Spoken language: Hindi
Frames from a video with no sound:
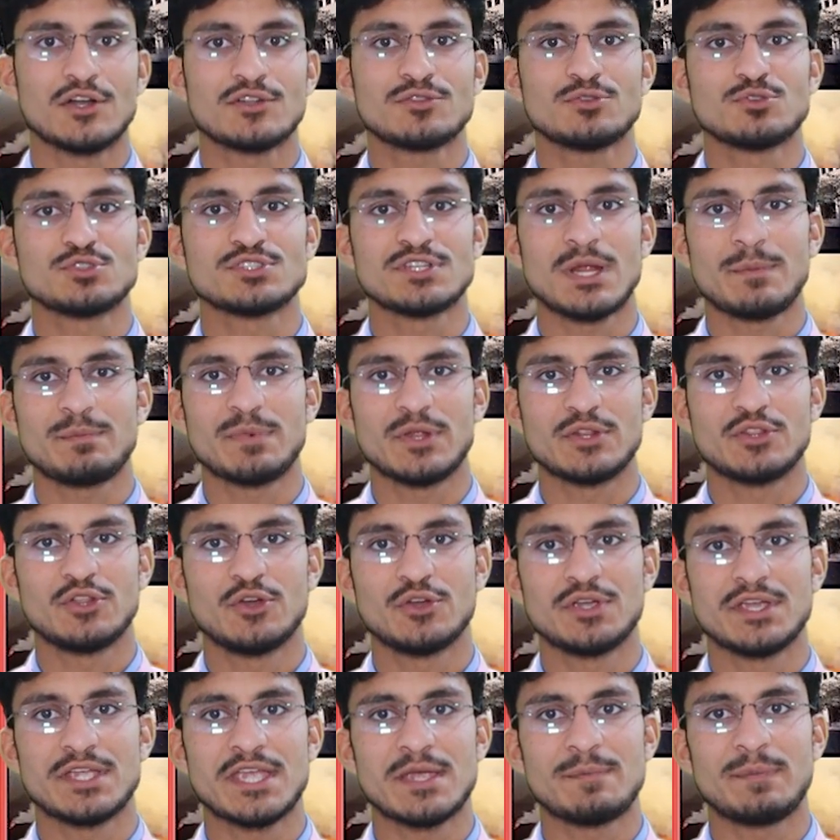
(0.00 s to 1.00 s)
और सूचना
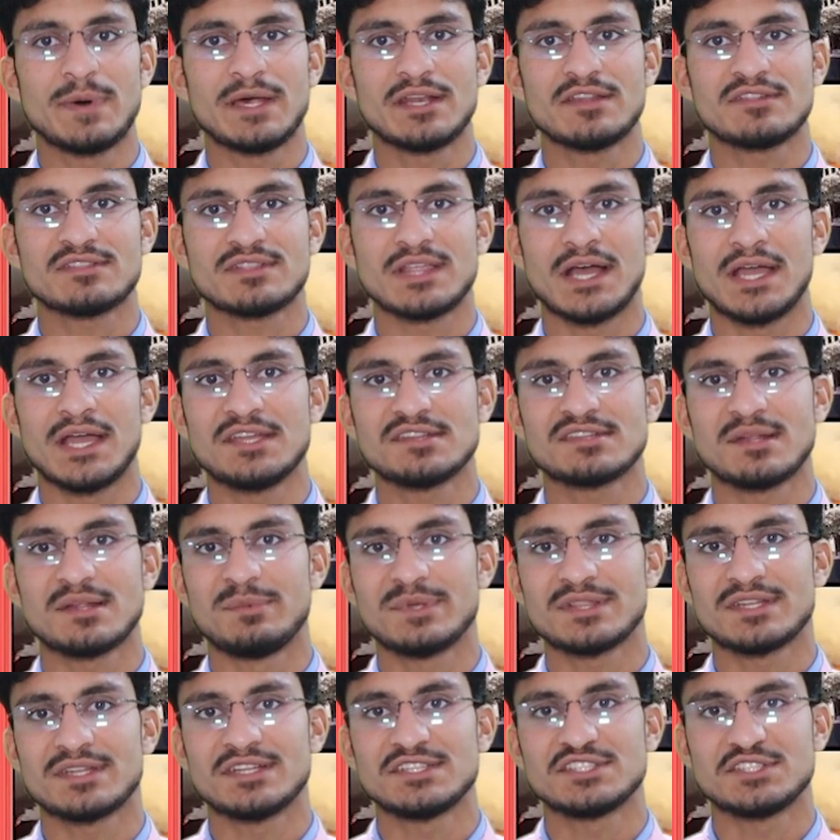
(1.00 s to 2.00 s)
प्रौद्योगिकी पर स्थायी
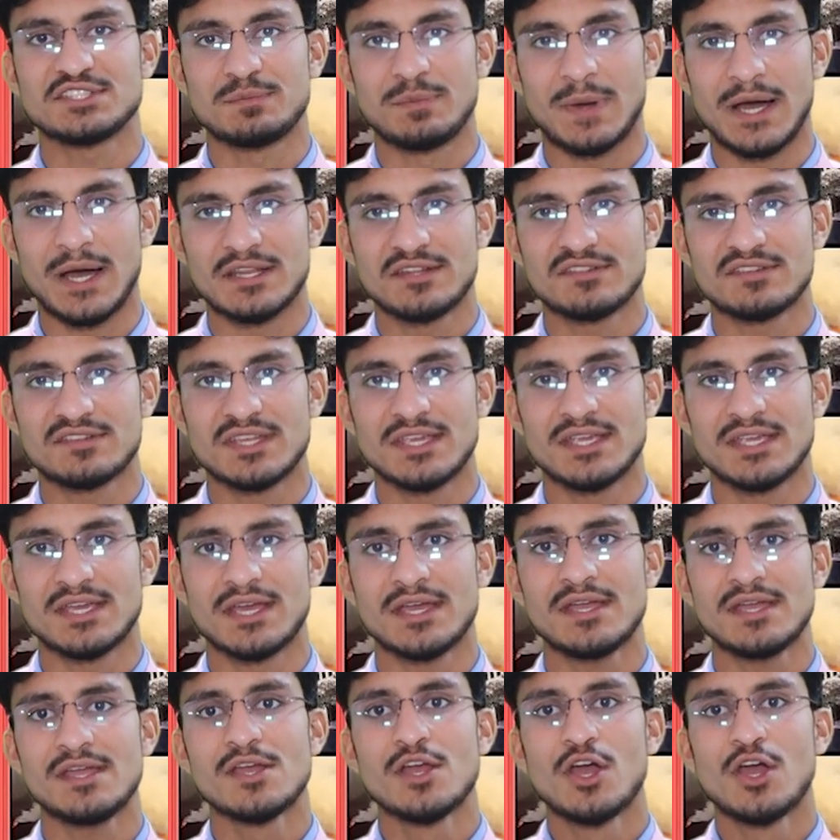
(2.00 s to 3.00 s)
समिति ने सिफारिश की
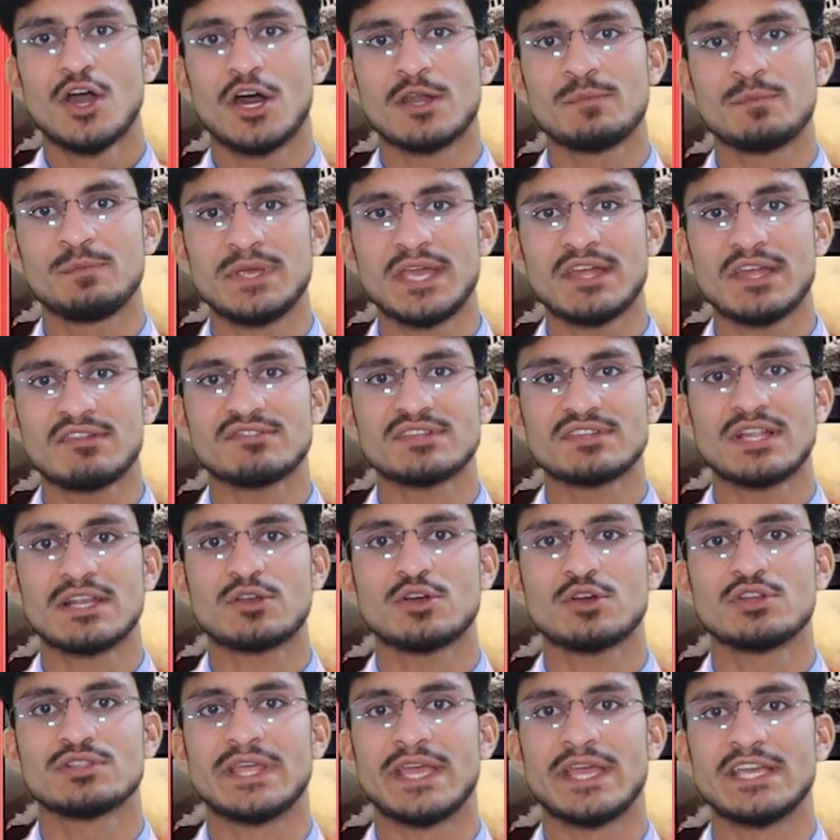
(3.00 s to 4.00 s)
है और बीएसएनएल
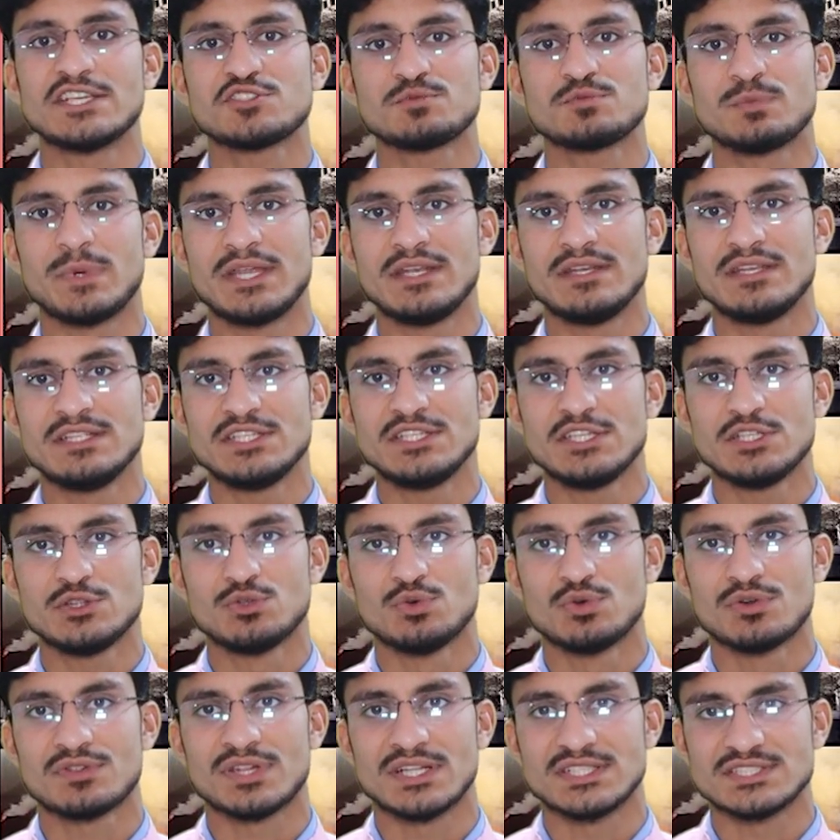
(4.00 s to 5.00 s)
को देश में निजी
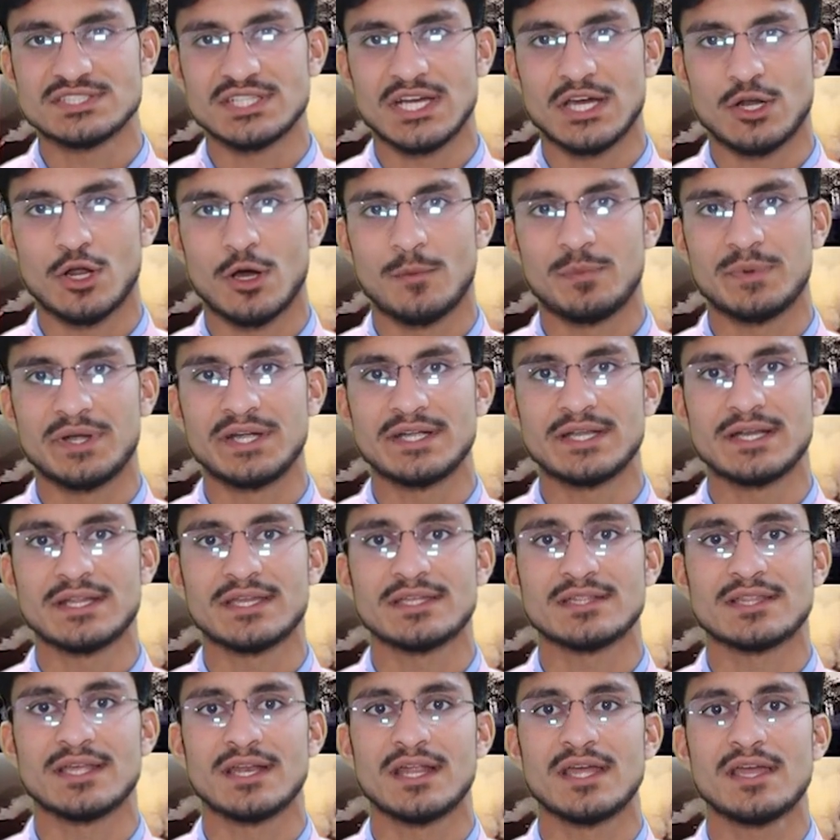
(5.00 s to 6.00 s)
दूर संचार ऑपरेटर
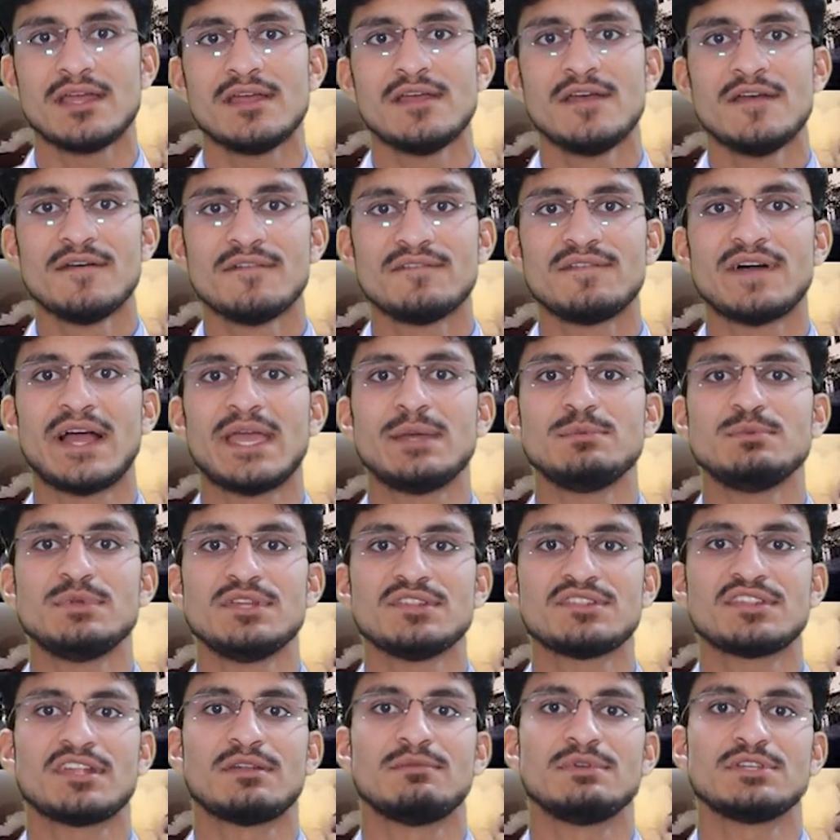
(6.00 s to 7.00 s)
की तरह
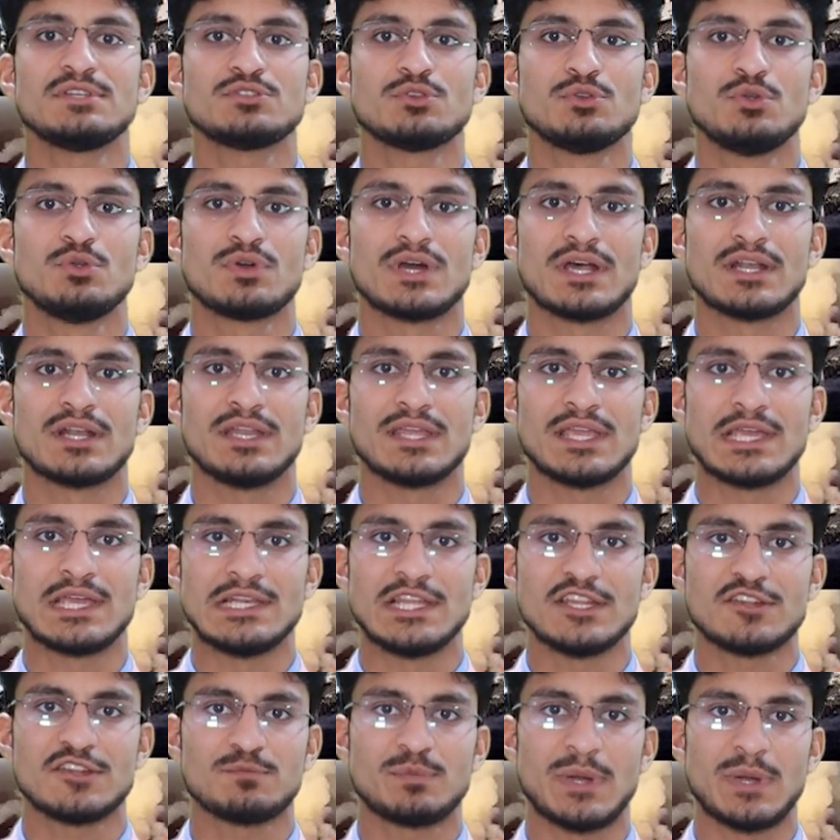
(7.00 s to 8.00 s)
5G सर्विस शुरू करने के
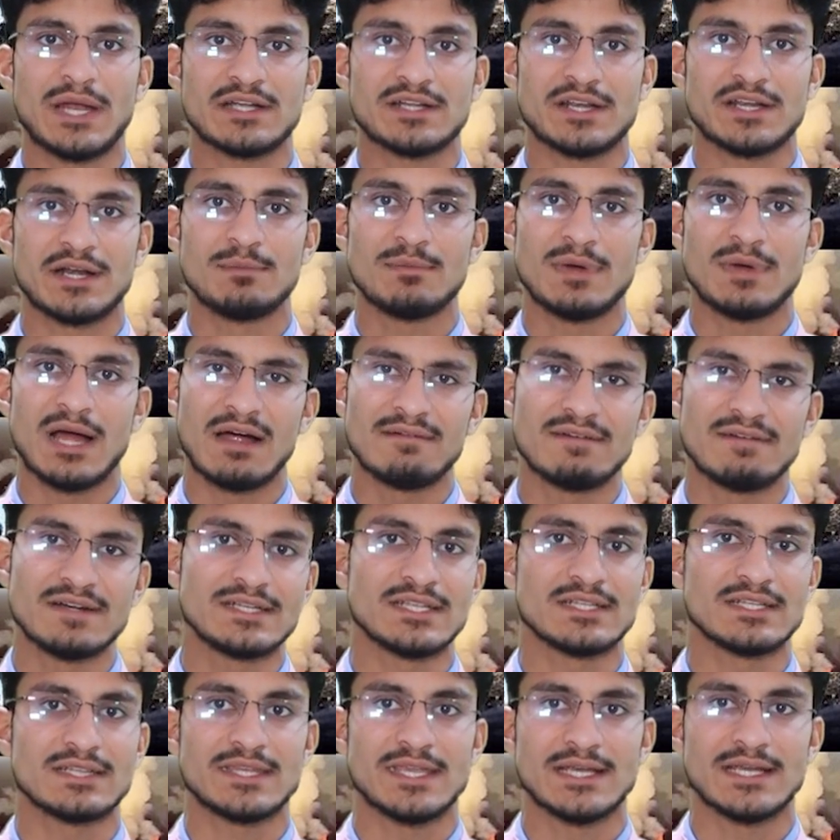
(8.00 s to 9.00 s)
लिए स्पेक्ट्रम
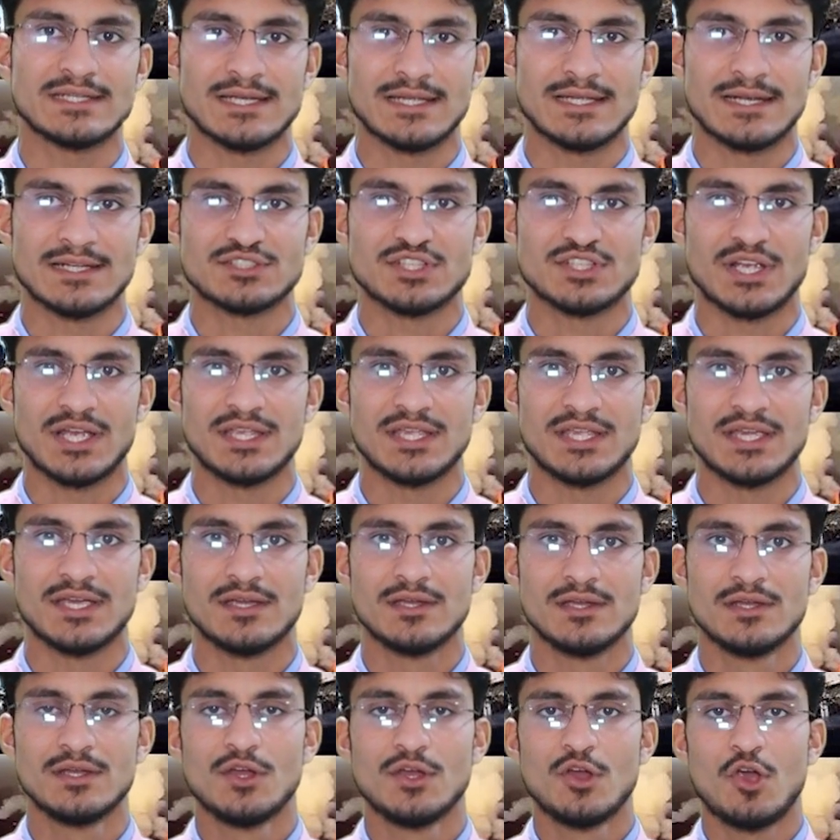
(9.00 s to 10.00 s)
आवंटित किया जाना
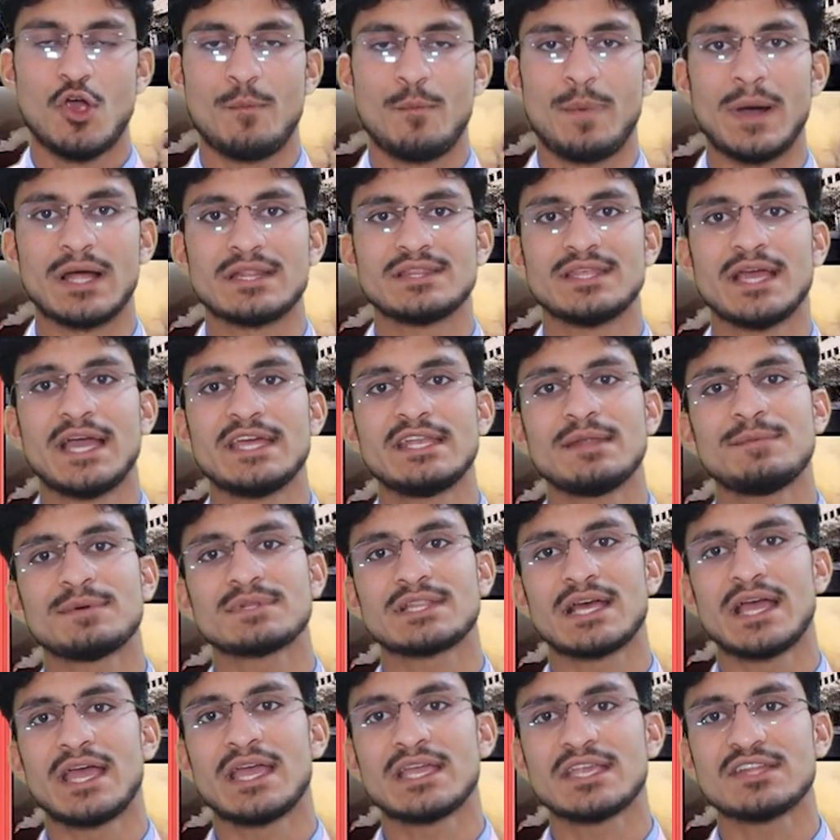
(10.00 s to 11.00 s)
चाहिए उपाध्याय ने
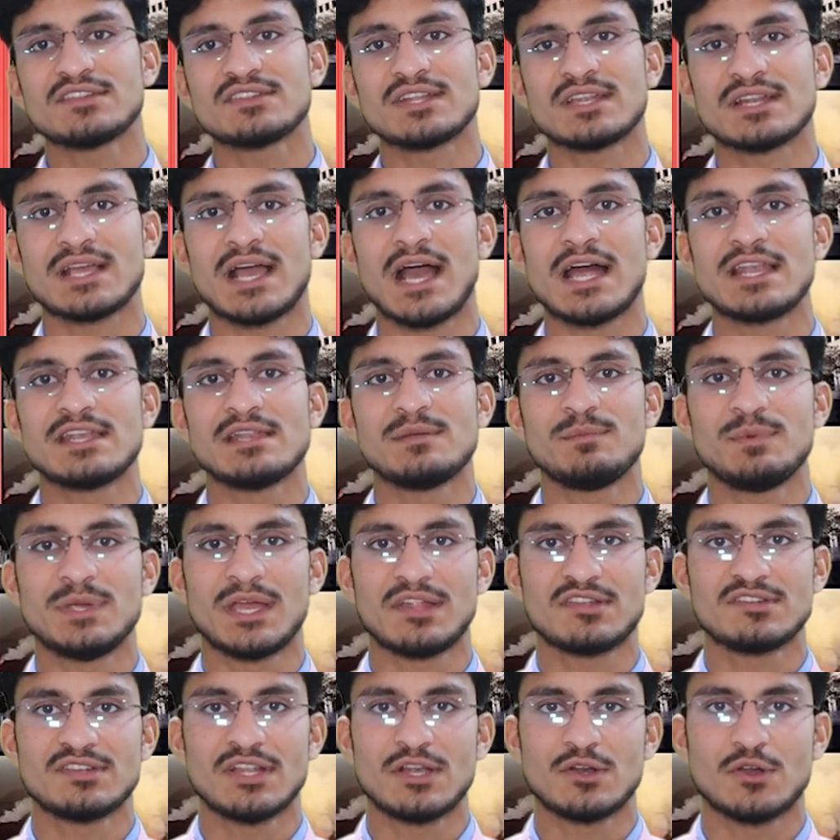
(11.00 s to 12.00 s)
बताया कि सरकार ने
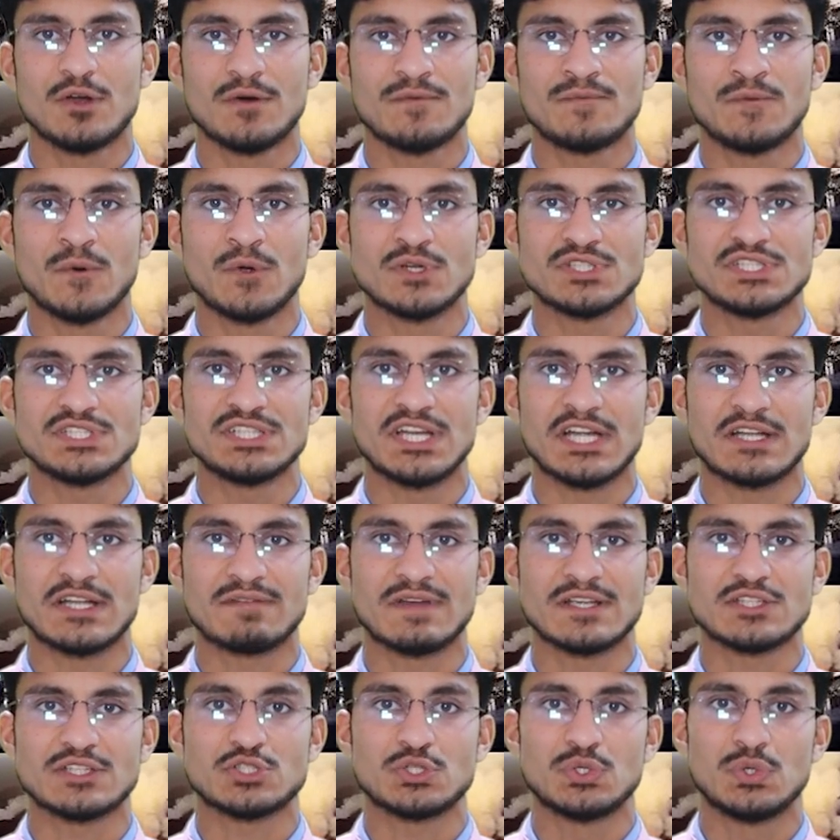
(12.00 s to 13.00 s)
बीएसएनएल को 4G
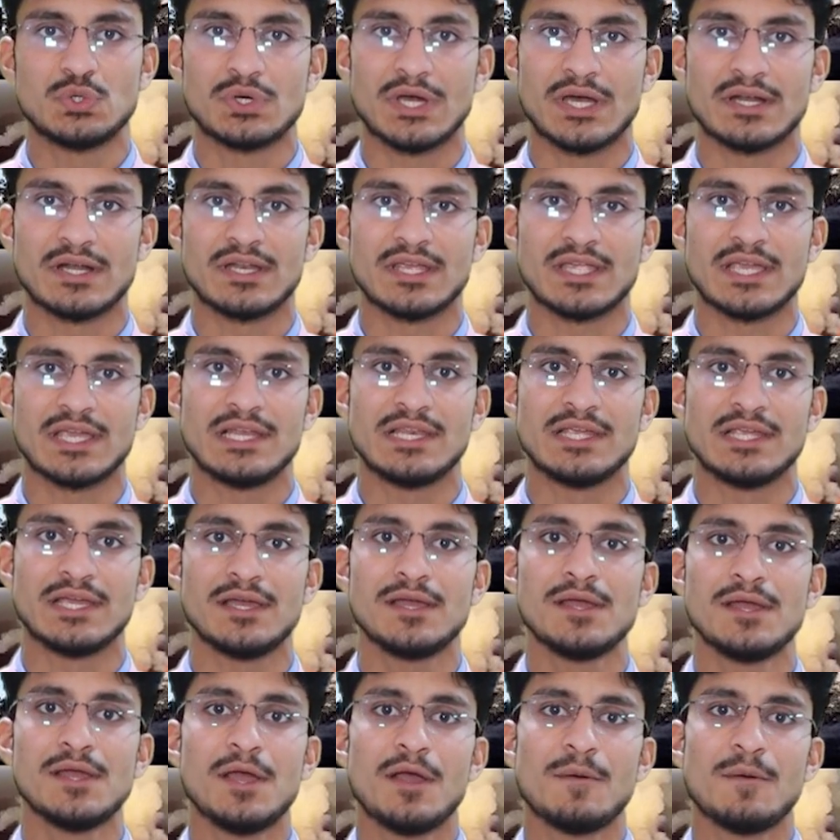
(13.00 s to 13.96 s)
नेटवर्क शुरू करने के लिए